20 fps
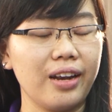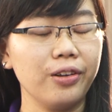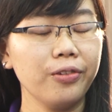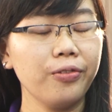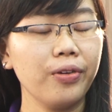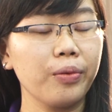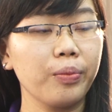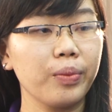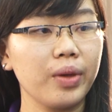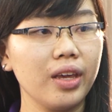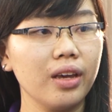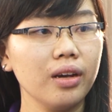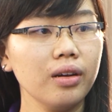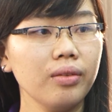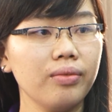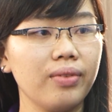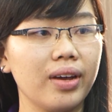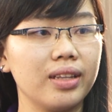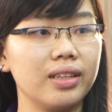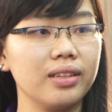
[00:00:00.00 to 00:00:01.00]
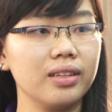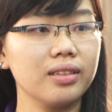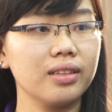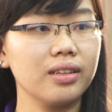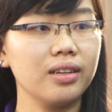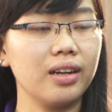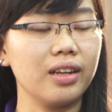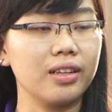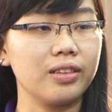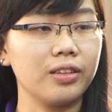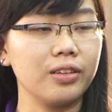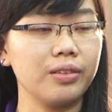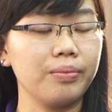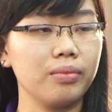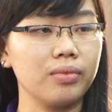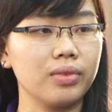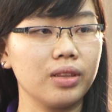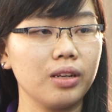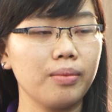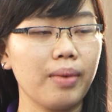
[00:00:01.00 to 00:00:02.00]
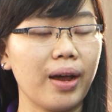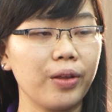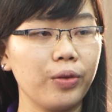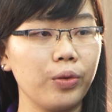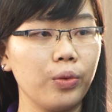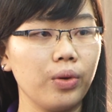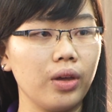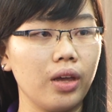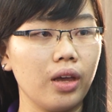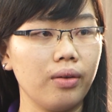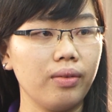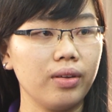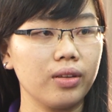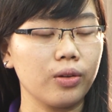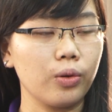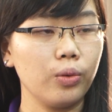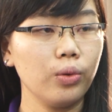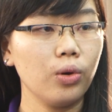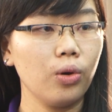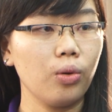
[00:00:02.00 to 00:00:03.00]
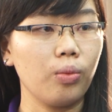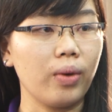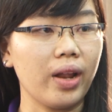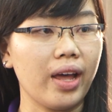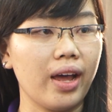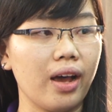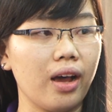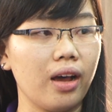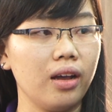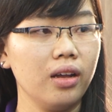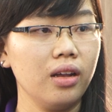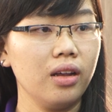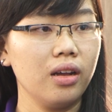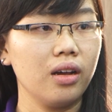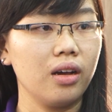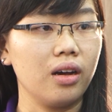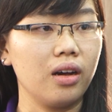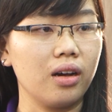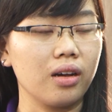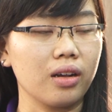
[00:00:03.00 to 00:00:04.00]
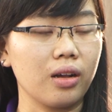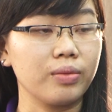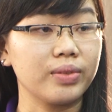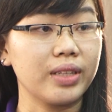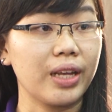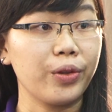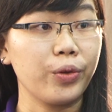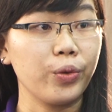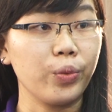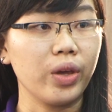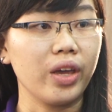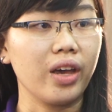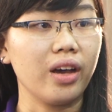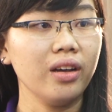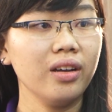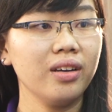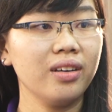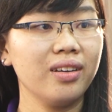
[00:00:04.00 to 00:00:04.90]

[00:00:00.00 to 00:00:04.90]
nước phong kiến và thứ tư là tư, tư bản chủ nghĩa và cuối cùng là à, cộng sản chủ nghĩa